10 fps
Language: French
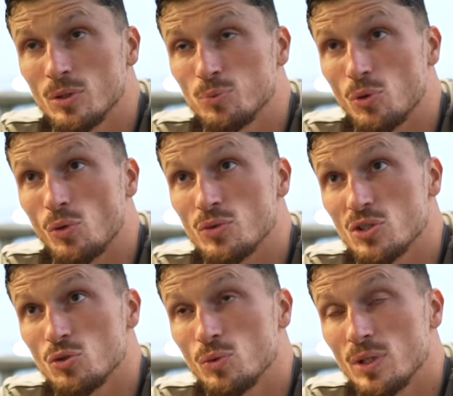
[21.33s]
pour
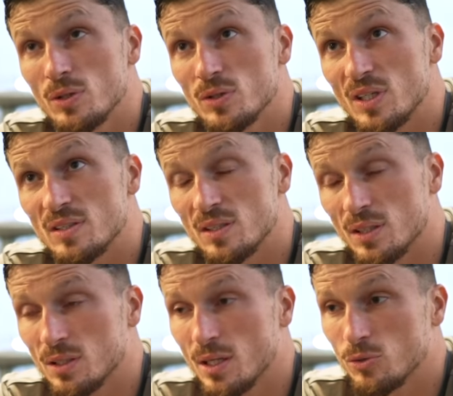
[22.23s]
continuer cette
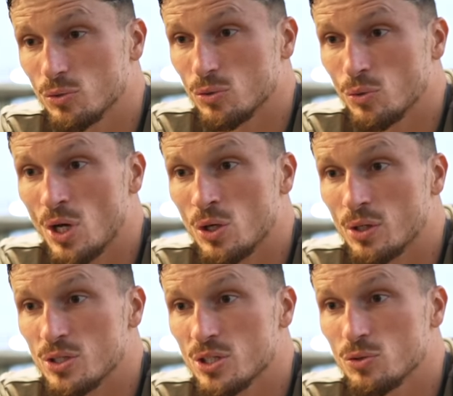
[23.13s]
série là qu'on a enclenchée